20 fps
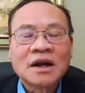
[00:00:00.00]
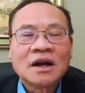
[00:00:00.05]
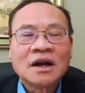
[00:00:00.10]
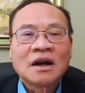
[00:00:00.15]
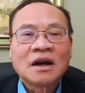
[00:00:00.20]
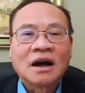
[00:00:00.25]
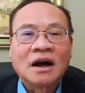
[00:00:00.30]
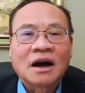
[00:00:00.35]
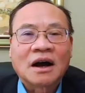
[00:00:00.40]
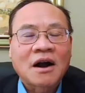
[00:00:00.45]

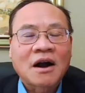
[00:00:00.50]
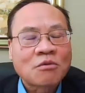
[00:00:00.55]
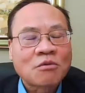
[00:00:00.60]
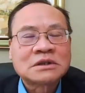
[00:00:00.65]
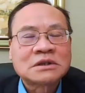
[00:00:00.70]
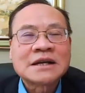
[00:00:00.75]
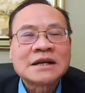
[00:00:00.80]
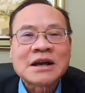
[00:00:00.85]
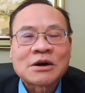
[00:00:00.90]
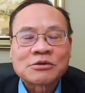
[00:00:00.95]
à, không
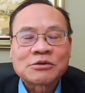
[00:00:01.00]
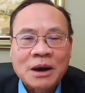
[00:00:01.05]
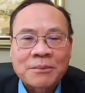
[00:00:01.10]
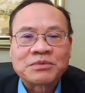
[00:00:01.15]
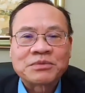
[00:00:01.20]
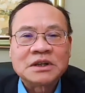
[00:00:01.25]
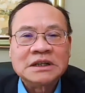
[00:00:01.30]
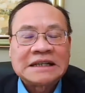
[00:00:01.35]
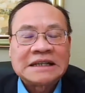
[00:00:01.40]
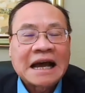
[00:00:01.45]
thể nhập nhập
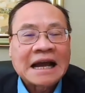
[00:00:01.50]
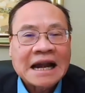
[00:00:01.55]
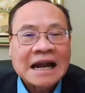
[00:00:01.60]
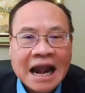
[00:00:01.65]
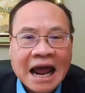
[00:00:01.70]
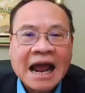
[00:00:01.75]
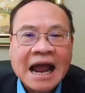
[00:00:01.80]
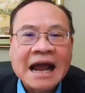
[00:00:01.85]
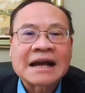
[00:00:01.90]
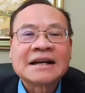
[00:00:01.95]
từ Thái
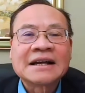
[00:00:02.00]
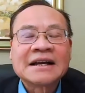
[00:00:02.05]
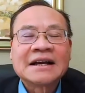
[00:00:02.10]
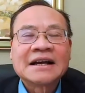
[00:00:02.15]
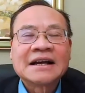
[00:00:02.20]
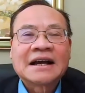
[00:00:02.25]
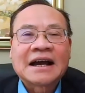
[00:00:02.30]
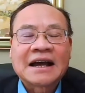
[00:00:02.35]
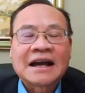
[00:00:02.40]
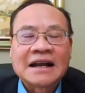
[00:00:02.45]
Lan
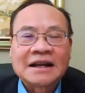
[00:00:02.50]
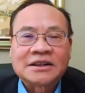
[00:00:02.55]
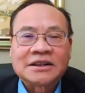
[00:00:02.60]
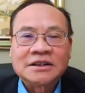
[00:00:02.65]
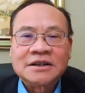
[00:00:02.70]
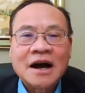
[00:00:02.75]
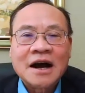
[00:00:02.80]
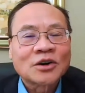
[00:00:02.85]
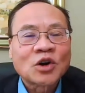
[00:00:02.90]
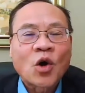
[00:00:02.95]
hay là
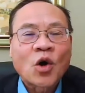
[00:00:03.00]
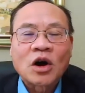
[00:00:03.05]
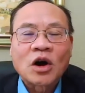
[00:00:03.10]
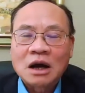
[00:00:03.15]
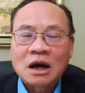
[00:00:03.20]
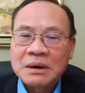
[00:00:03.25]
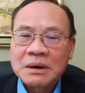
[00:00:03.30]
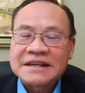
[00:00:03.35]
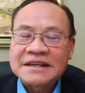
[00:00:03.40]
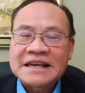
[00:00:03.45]
từ Ấn Độ
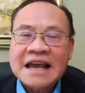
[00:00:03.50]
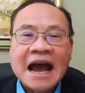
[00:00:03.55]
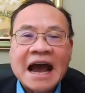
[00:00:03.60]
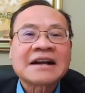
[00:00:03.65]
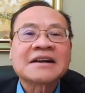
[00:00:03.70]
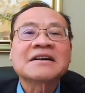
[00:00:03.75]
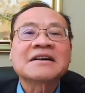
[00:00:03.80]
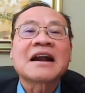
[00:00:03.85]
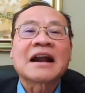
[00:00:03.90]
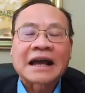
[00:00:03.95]
là bởi giá
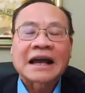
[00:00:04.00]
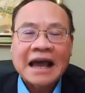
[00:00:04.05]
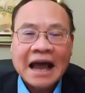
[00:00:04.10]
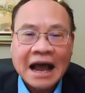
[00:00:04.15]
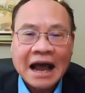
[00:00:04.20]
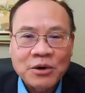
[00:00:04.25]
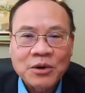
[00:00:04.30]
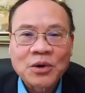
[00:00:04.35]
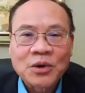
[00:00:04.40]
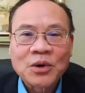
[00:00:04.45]
nó rất là
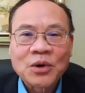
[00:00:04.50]
cao